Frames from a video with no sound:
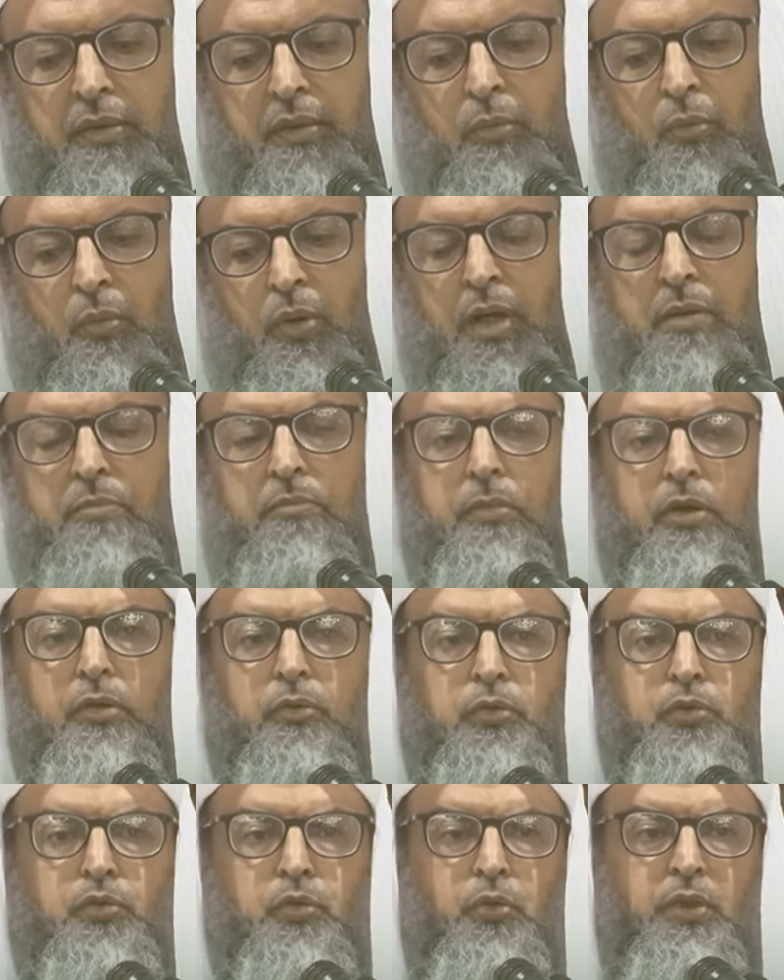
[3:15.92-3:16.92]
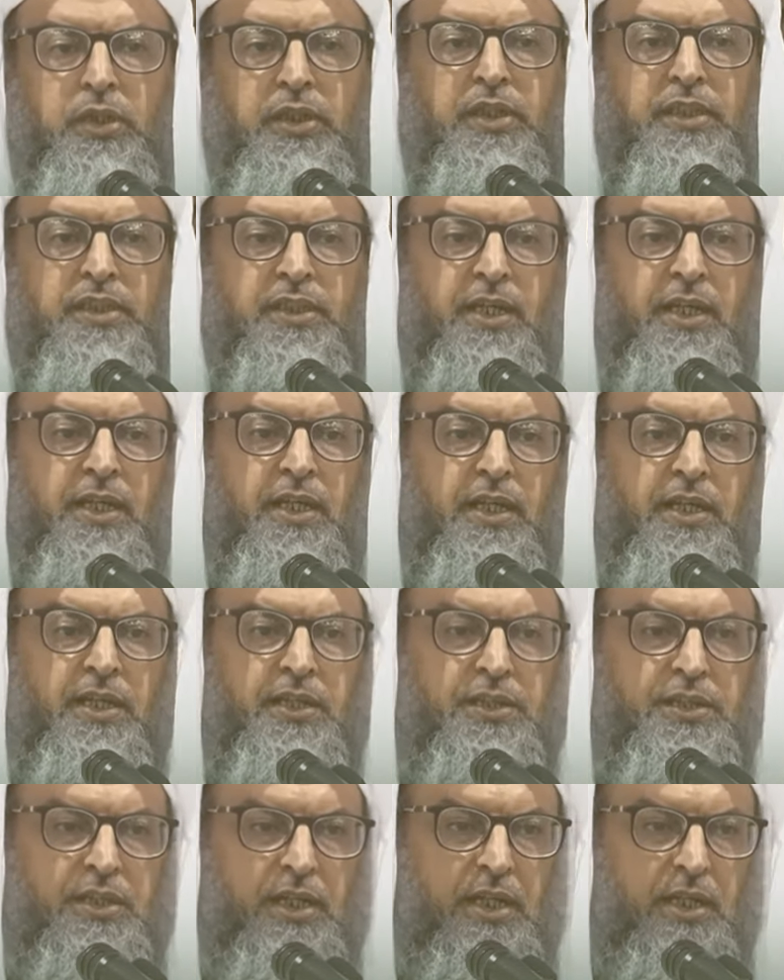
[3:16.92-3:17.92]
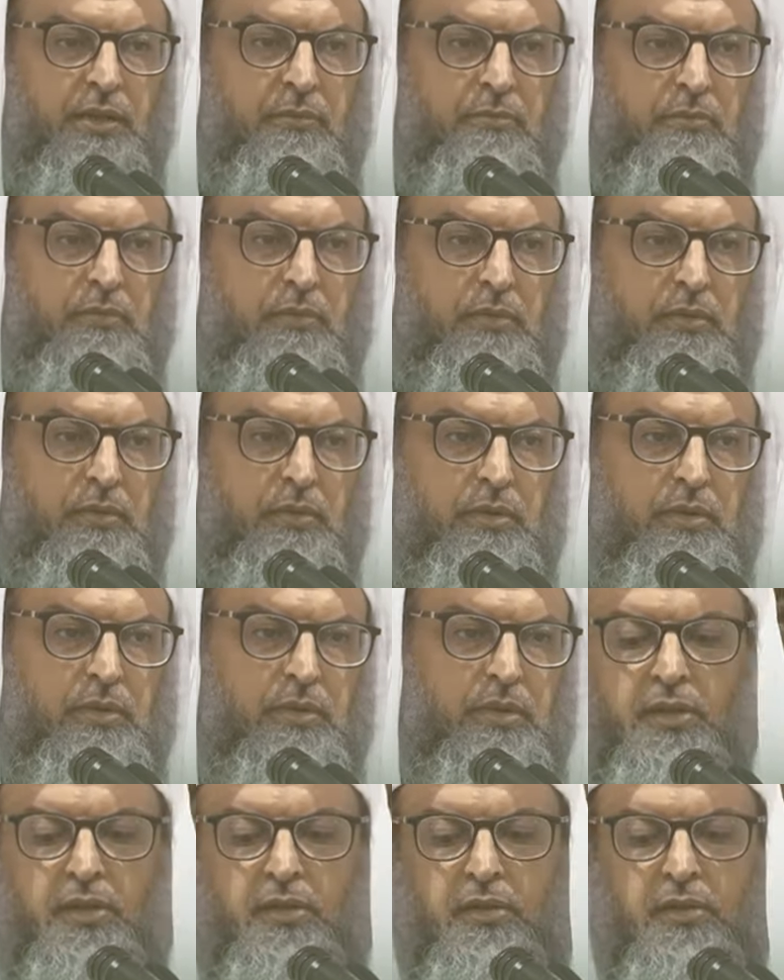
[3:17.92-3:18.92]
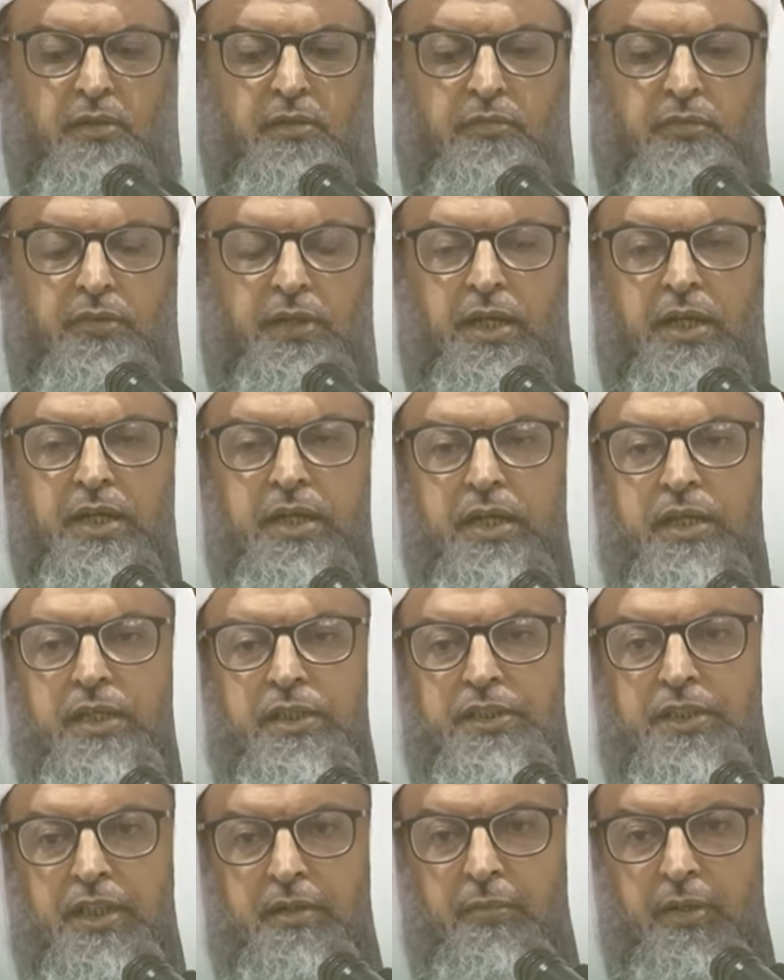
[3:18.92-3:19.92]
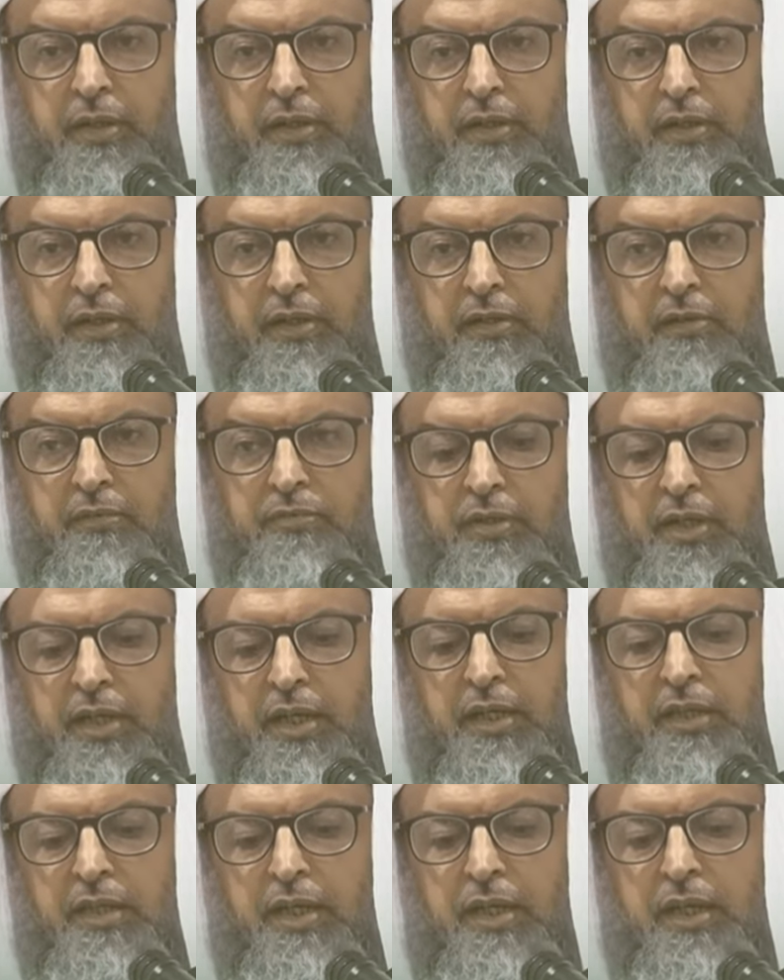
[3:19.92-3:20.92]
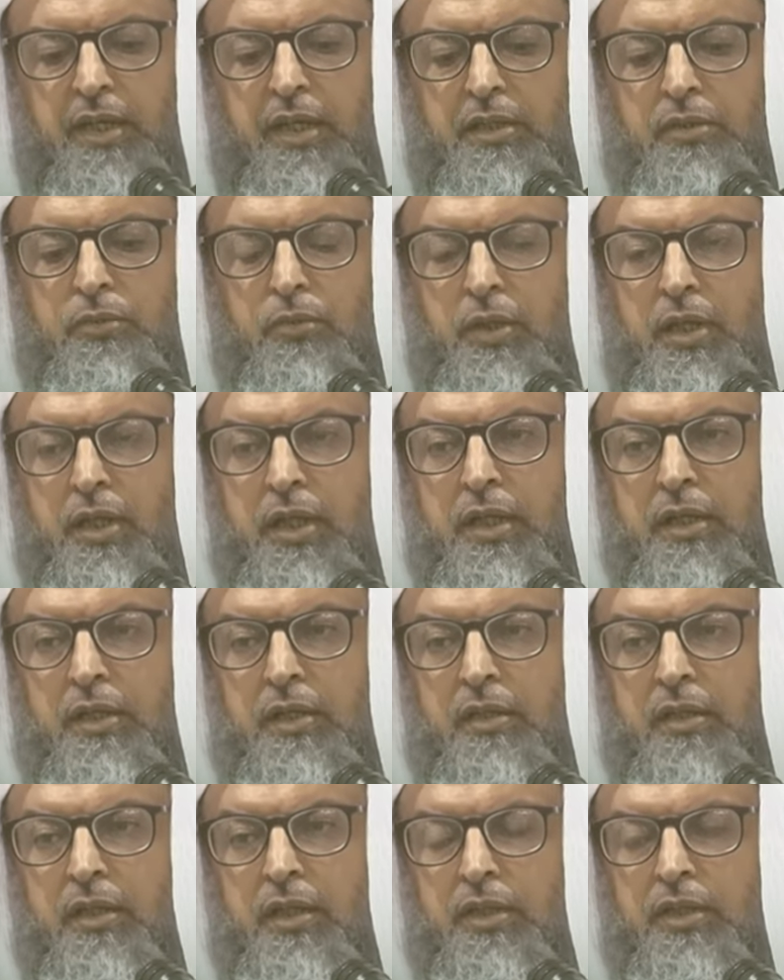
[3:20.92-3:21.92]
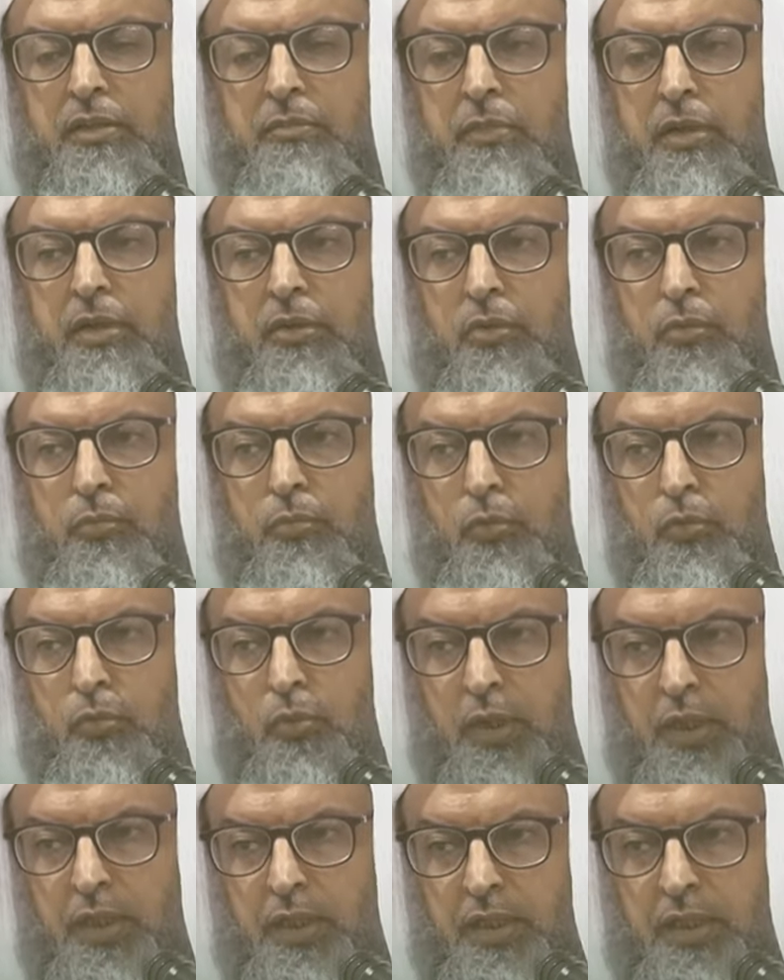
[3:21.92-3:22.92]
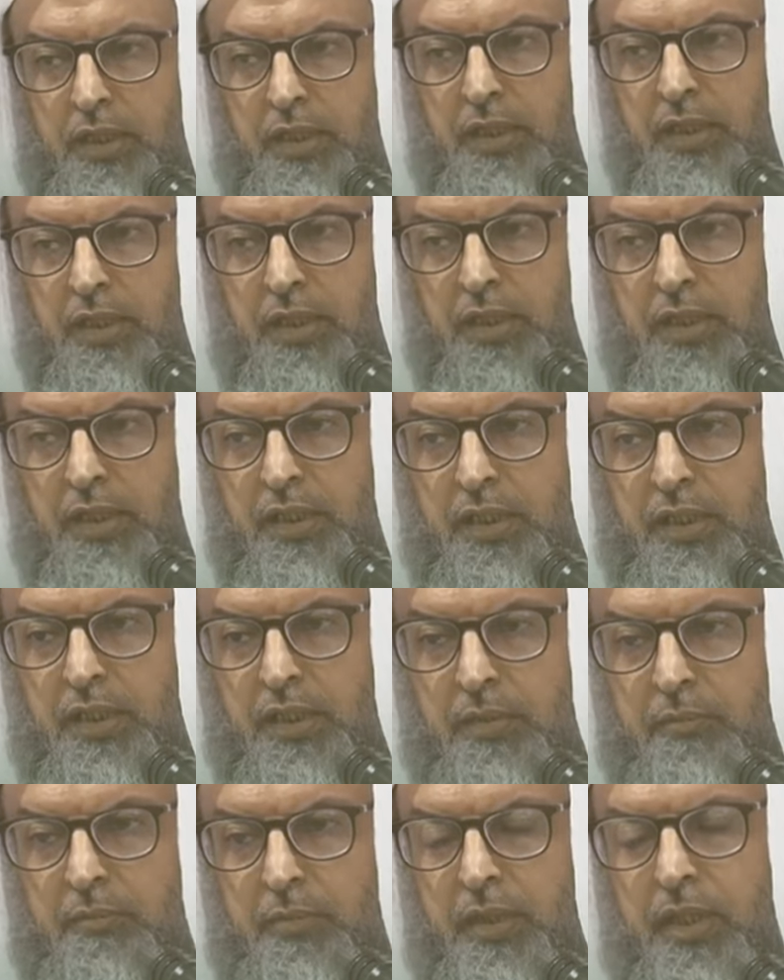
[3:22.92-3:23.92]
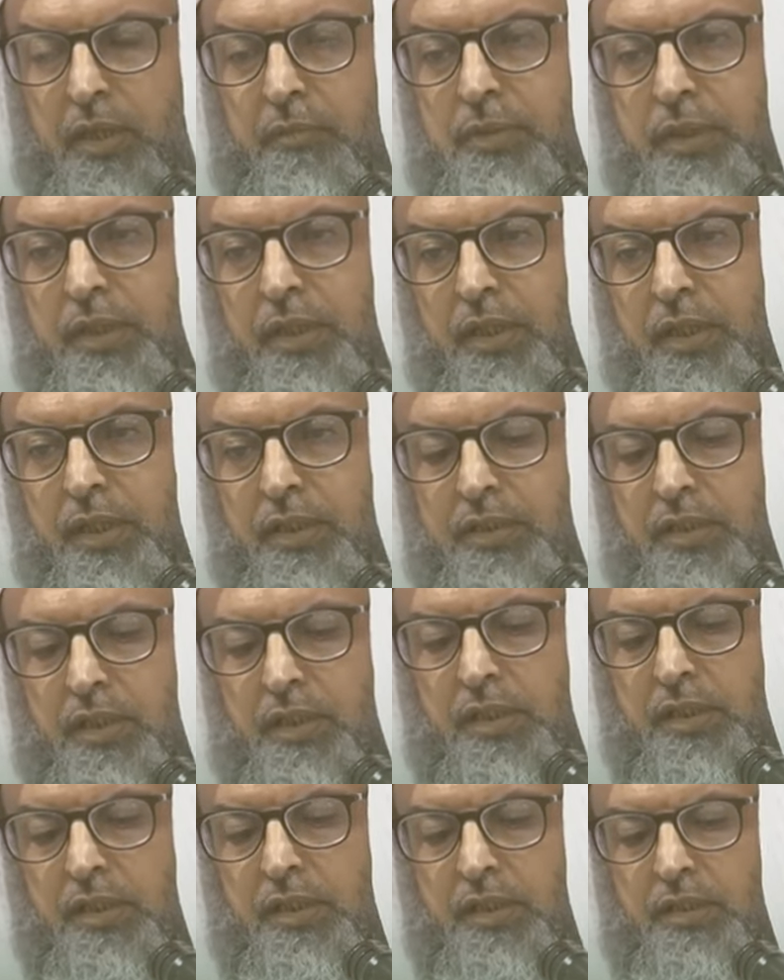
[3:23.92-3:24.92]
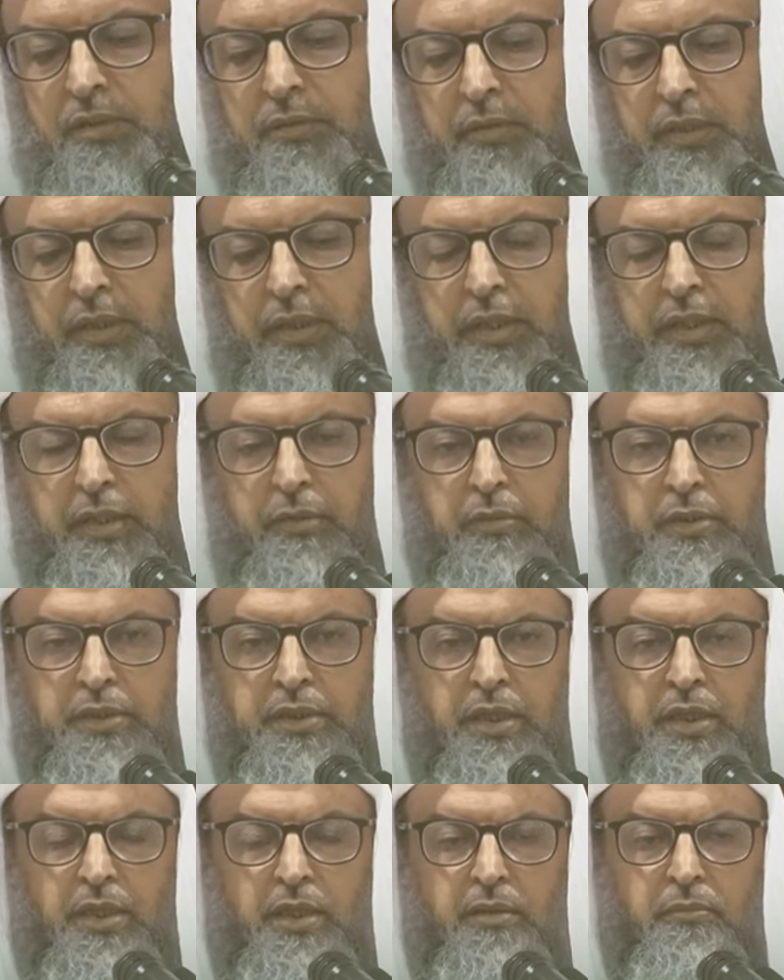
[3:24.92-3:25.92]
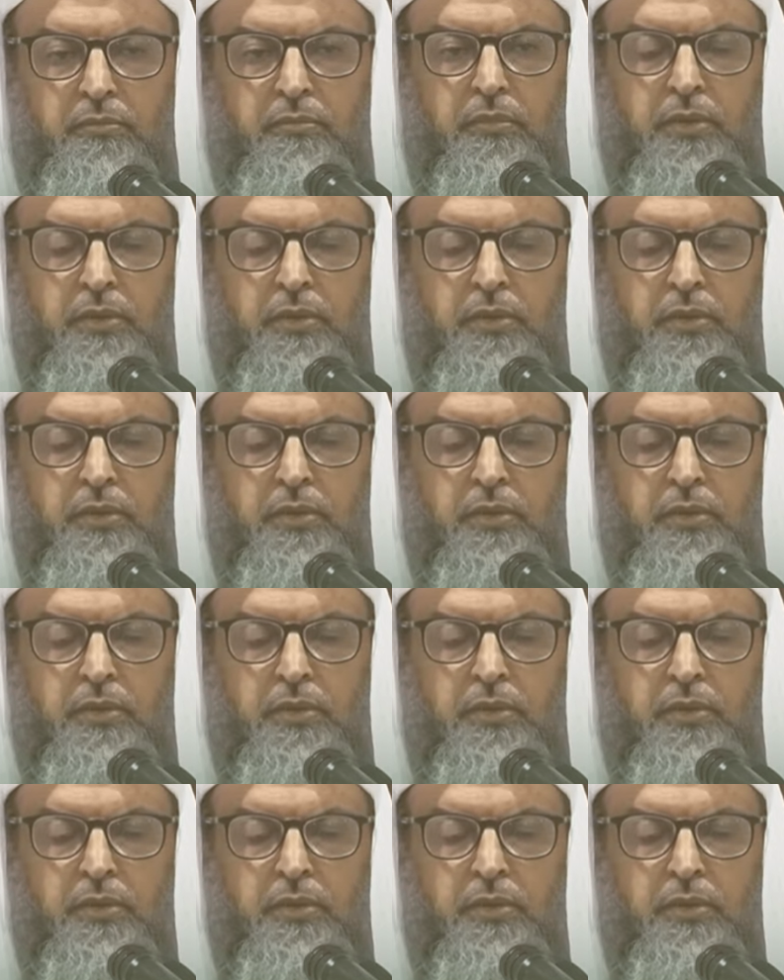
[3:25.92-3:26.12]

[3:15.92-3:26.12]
واما نزول عيسى عليه السلام في اخر الزمان فهذا لا يعارض ختم النبوه بنبينا صلى الله عليه وسلم